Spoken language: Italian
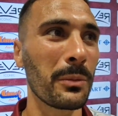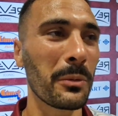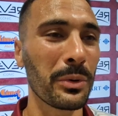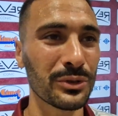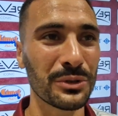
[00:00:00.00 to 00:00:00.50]
ma un
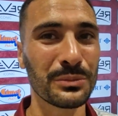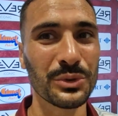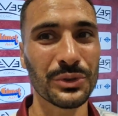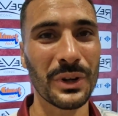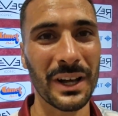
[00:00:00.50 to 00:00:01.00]
po
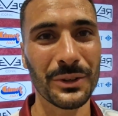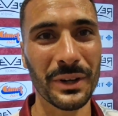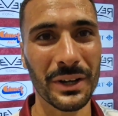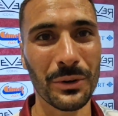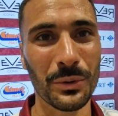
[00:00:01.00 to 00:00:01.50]
scombussolato,
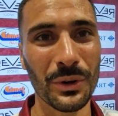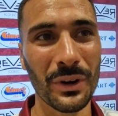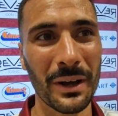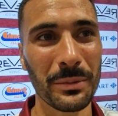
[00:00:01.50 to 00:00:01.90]
ecco, quello là.